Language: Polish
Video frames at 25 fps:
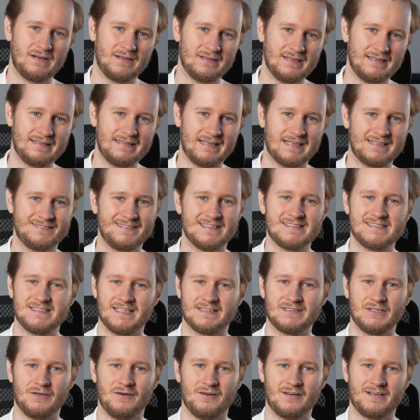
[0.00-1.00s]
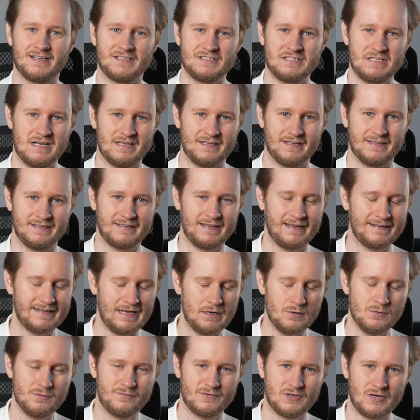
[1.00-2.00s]
Kolejna kwestia to określenie
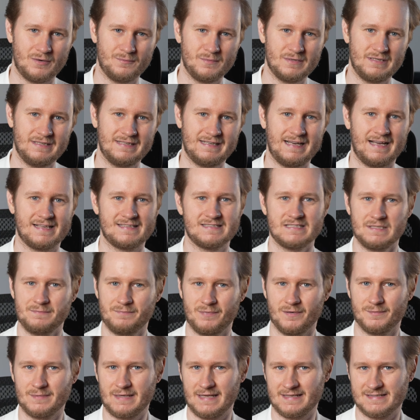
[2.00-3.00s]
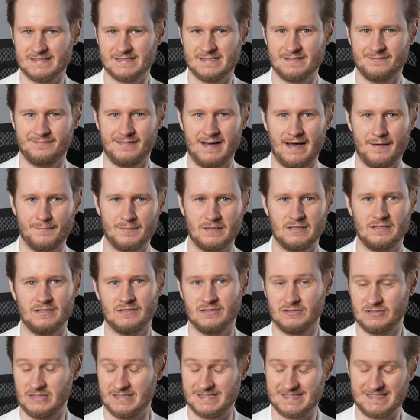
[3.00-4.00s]
kanałów komunikacji pomiędzy Wami,
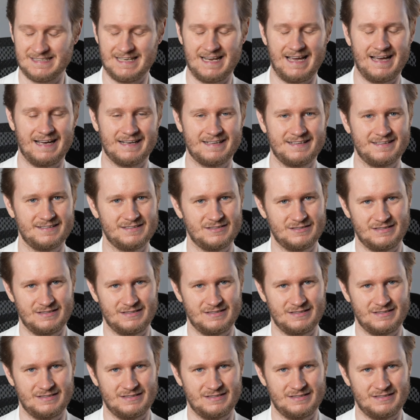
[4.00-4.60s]
czy Slack,